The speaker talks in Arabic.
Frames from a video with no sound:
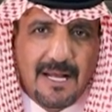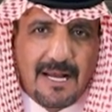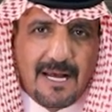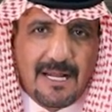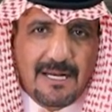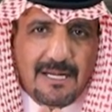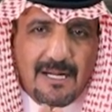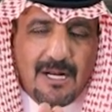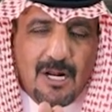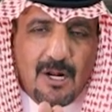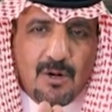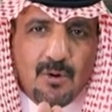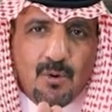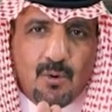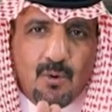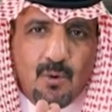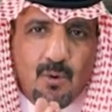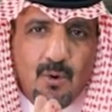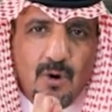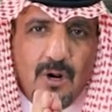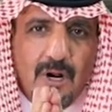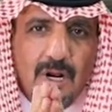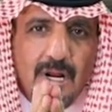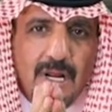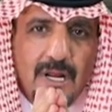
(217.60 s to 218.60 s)
خلينا
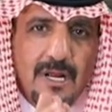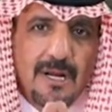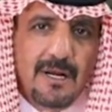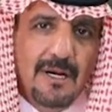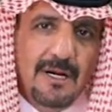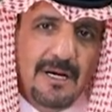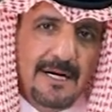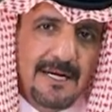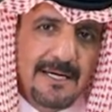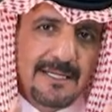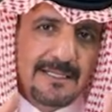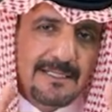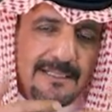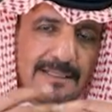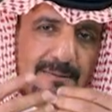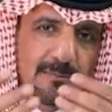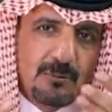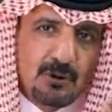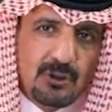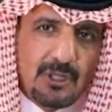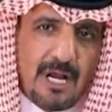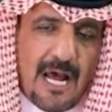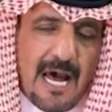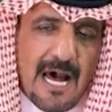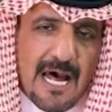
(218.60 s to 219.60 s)
نقول عند
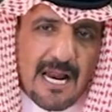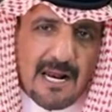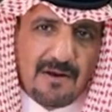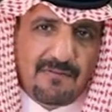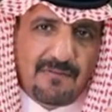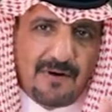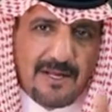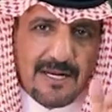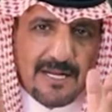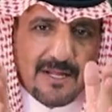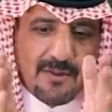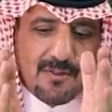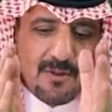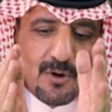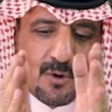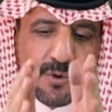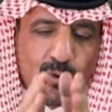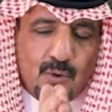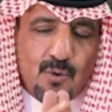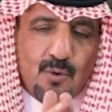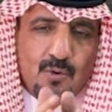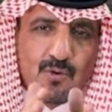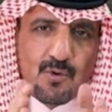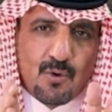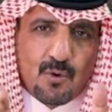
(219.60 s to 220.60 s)
متعارف عليه
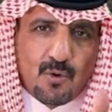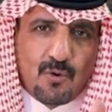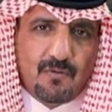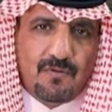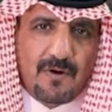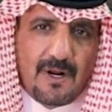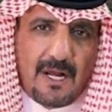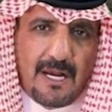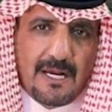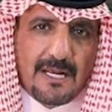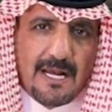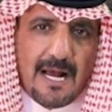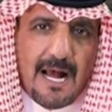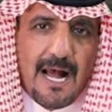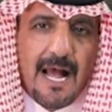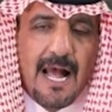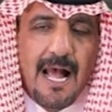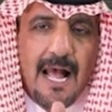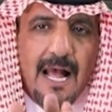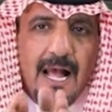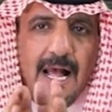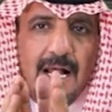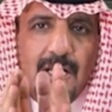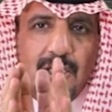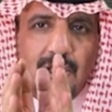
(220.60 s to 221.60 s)
ظروف الحياة
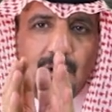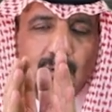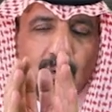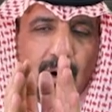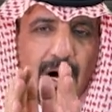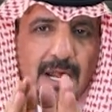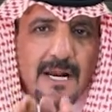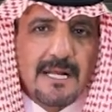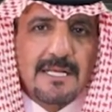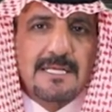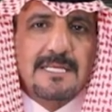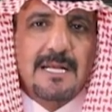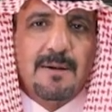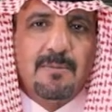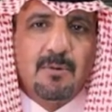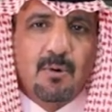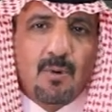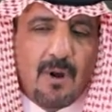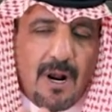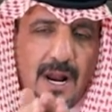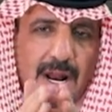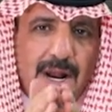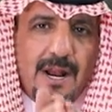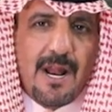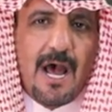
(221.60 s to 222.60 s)
سواء السبي
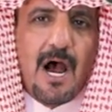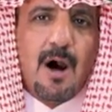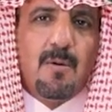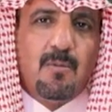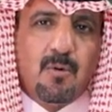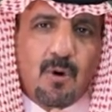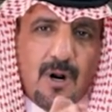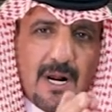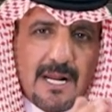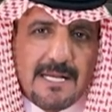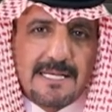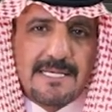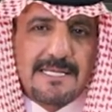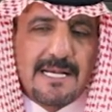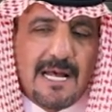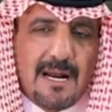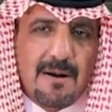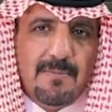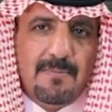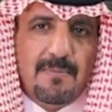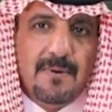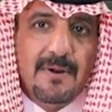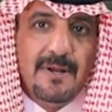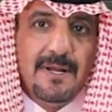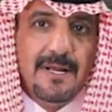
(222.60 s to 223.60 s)
ولا النهب ولا
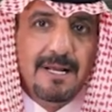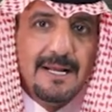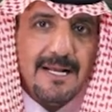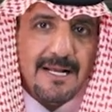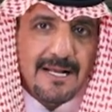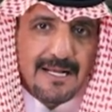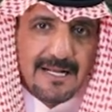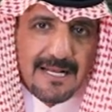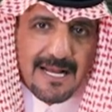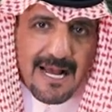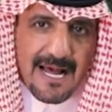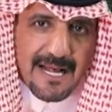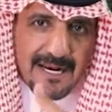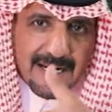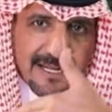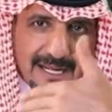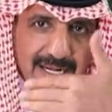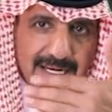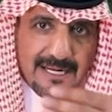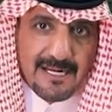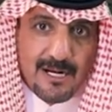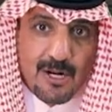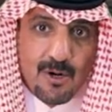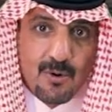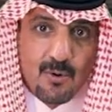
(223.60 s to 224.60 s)
السلب كان
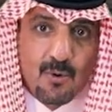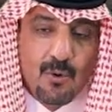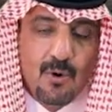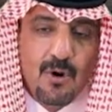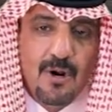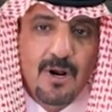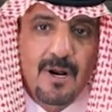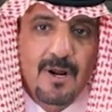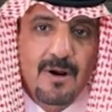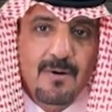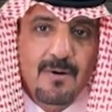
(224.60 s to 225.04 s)
خلينا نقول